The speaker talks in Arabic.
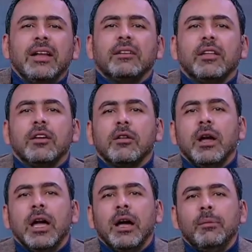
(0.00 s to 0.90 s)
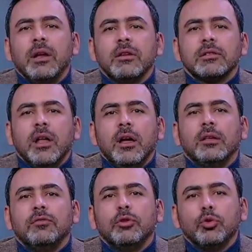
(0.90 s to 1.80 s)
حاله اجراء اعمال
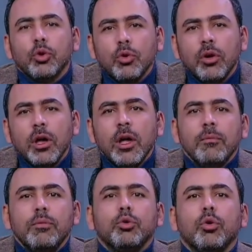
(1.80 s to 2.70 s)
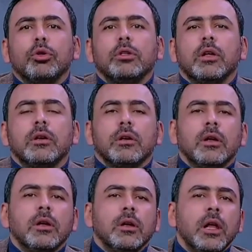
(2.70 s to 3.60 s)
اصلاحات في الطرق بتخطر
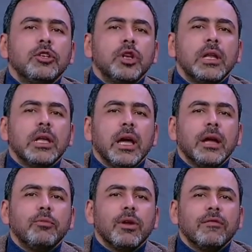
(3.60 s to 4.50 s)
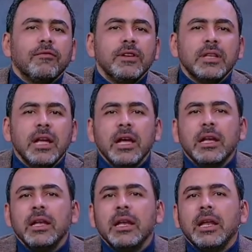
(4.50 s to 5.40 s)
آه، الشركه
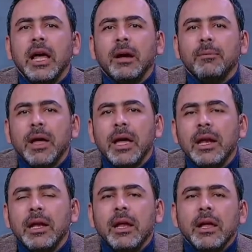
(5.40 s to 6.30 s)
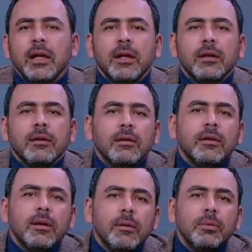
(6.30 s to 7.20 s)
المنفذه للاعمال
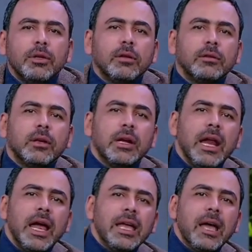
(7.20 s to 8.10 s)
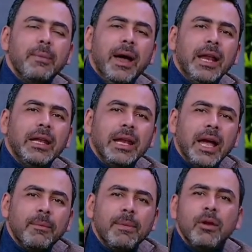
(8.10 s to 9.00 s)
آه، بتخطر الهيئه محل
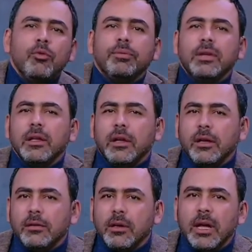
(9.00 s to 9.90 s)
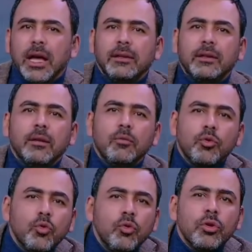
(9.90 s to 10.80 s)
العمل وبتخطر جهات
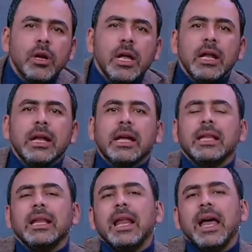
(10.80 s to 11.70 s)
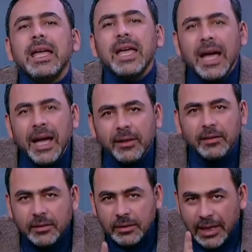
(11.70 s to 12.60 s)
المرور لكن الهيئه
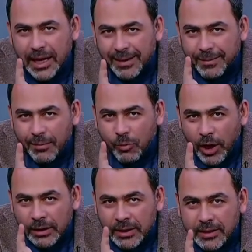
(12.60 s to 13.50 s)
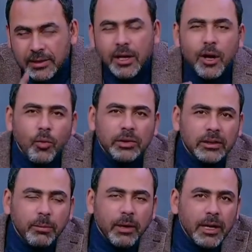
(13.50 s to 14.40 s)
ده كلام المهندس
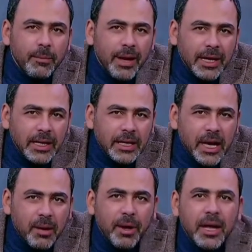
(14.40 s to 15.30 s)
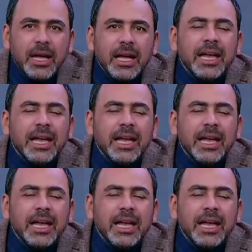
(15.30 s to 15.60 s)
وده طبقا لبيان النيابه